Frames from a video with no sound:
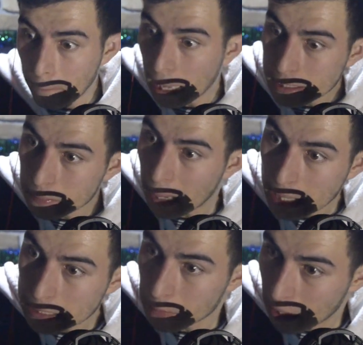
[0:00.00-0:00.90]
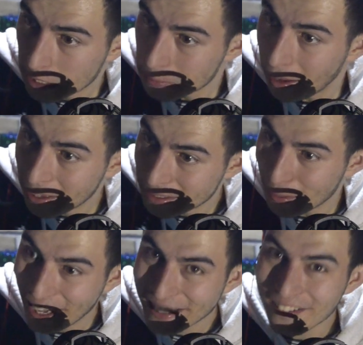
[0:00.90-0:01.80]
Bas bas bas bas
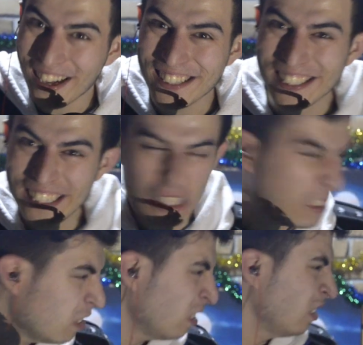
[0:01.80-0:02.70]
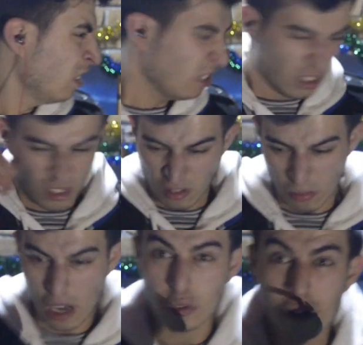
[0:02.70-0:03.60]
bas bas.
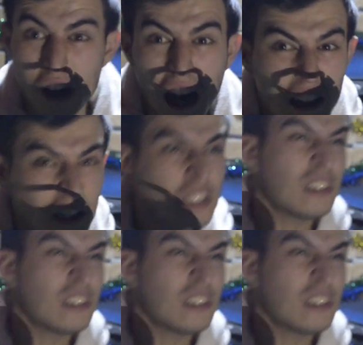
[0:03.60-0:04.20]
Bak şöyle aynı.